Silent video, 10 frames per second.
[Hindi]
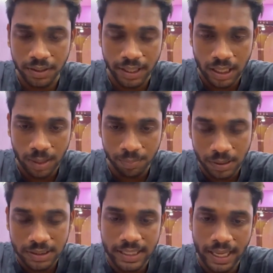देकर आप
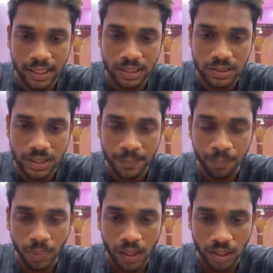प्लीज़ टैग कीजिए
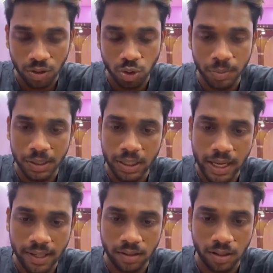यूट्यूब
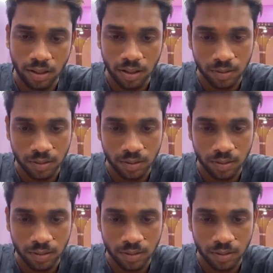इंडिया एंड